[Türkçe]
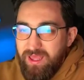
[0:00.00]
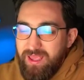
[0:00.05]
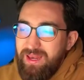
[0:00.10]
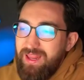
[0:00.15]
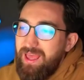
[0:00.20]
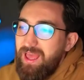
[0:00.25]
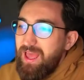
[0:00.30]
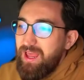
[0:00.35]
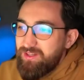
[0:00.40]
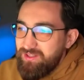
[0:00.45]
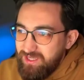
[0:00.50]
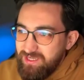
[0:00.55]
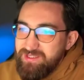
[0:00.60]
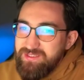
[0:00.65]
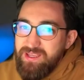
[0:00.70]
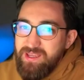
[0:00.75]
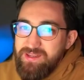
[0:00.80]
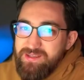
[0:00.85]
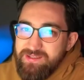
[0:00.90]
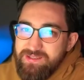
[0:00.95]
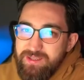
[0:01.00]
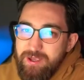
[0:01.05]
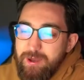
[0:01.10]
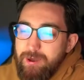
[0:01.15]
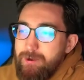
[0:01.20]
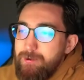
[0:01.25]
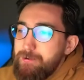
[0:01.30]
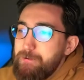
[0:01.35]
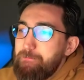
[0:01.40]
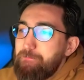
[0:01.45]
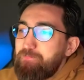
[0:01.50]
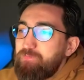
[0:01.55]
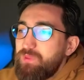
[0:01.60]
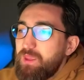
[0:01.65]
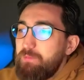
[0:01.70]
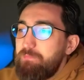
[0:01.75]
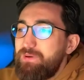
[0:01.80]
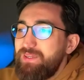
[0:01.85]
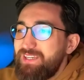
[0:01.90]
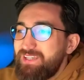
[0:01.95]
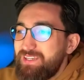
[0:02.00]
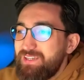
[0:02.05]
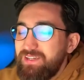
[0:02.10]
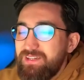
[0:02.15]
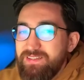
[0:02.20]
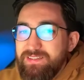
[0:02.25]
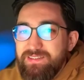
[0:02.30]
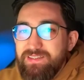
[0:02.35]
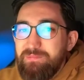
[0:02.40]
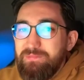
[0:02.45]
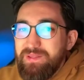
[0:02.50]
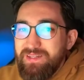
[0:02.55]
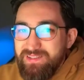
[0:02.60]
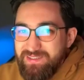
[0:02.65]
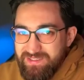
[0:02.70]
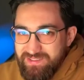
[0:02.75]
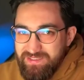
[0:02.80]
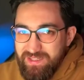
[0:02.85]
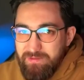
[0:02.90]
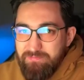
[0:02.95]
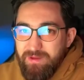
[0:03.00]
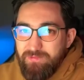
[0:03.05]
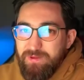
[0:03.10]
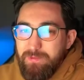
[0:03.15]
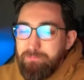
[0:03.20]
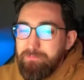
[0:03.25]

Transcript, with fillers: Hele erkekseniz bıyıklarınızda bir ıslanma ve